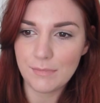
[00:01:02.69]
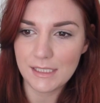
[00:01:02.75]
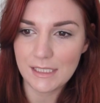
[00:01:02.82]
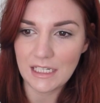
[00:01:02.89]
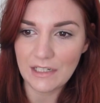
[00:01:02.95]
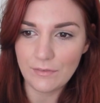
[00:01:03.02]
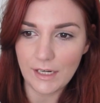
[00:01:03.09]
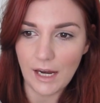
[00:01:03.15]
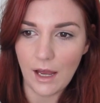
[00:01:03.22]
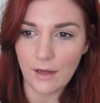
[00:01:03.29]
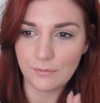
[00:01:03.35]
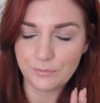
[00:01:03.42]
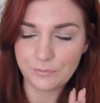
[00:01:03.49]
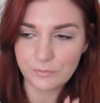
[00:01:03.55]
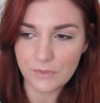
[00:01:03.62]
mi
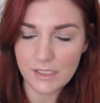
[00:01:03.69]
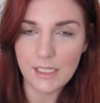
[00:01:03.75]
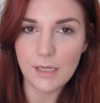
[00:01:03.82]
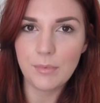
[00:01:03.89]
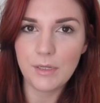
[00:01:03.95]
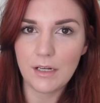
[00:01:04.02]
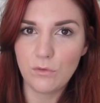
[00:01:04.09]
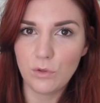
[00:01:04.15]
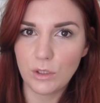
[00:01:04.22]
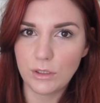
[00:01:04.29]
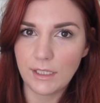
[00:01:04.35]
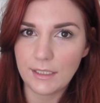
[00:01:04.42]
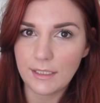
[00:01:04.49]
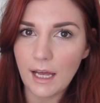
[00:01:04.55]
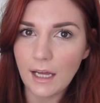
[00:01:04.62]
servirà sia per il volo
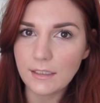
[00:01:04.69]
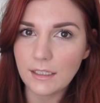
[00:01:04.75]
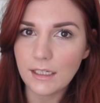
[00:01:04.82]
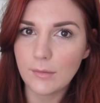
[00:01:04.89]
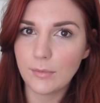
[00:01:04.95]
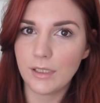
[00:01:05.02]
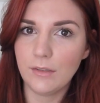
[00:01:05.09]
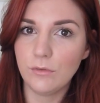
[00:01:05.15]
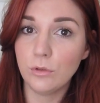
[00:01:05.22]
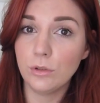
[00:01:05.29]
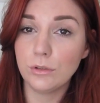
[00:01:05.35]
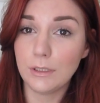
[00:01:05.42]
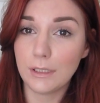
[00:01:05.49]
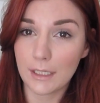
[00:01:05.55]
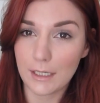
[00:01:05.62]
di andata che per il
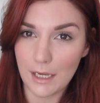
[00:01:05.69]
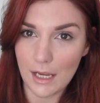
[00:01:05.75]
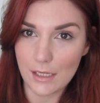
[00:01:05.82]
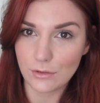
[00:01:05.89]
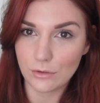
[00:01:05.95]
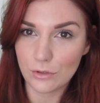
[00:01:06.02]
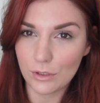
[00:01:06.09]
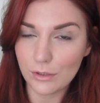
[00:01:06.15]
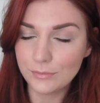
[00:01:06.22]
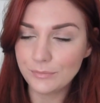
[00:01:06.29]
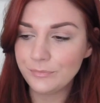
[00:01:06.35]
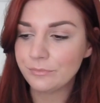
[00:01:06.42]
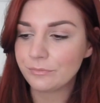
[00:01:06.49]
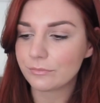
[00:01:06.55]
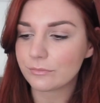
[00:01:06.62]
volo di rientro
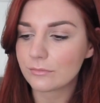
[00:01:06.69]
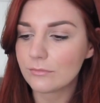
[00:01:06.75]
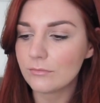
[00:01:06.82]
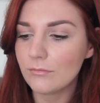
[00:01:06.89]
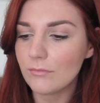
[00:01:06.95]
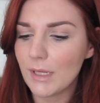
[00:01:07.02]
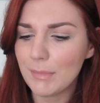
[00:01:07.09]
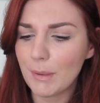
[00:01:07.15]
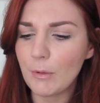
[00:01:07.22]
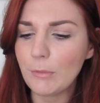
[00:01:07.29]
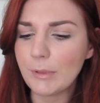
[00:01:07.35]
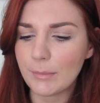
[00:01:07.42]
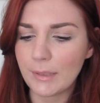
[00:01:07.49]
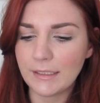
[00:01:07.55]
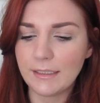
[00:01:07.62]
proprio
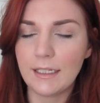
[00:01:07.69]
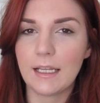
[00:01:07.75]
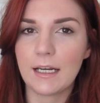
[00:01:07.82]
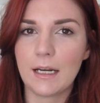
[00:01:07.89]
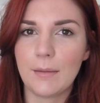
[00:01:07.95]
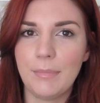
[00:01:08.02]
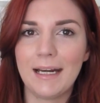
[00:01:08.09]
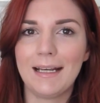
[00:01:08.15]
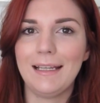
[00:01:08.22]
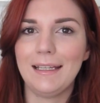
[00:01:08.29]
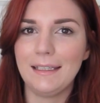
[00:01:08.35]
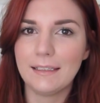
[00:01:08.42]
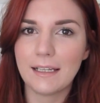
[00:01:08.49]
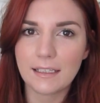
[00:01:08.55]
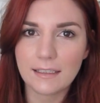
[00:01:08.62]
per mantenere la pelle
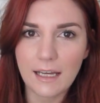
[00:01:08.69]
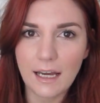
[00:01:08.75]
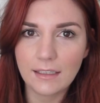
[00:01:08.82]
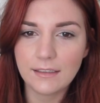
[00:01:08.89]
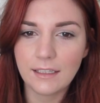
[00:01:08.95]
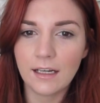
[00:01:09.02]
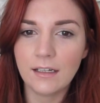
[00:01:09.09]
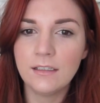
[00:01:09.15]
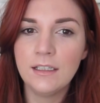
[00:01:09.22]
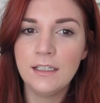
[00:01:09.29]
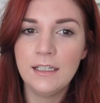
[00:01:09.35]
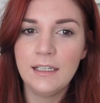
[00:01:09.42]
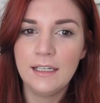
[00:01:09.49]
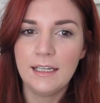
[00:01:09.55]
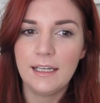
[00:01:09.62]
idratata,
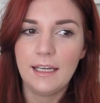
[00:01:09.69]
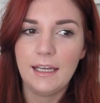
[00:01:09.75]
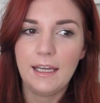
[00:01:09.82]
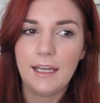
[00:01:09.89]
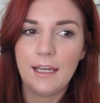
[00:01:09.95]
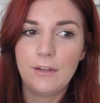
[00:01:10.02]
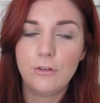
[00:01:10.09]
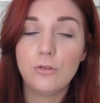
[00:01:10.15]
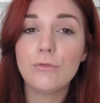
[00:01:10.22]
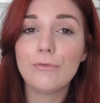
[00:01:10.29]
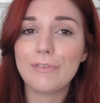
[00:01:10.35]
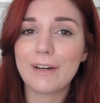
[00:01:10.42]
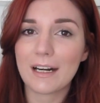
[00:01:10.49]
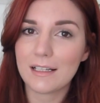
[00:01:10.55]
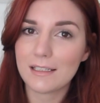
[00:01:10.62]
eh, non
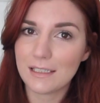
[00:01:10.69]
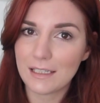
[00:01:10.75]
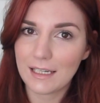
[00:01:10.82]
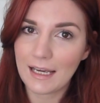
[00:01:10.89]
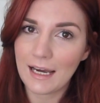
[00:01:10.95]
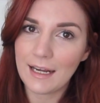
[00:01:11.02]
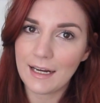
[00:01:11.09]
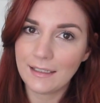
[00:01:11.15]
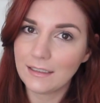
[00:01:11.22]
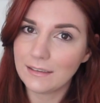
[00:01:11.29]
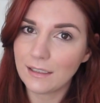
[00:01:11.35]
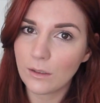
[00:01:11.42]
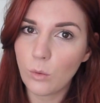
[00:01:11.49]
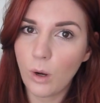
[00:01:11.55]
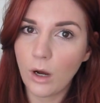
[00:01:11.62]
farla seccare ad
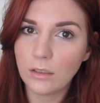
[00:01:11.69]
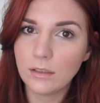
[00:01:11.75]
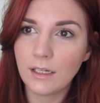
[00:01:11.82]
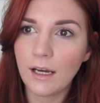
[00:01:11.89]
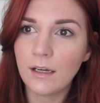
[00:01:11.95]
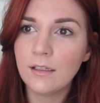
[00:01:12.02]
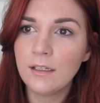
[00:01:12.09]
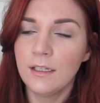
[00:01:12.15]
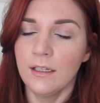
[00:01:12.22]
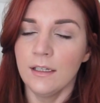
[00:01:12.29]
alta quota.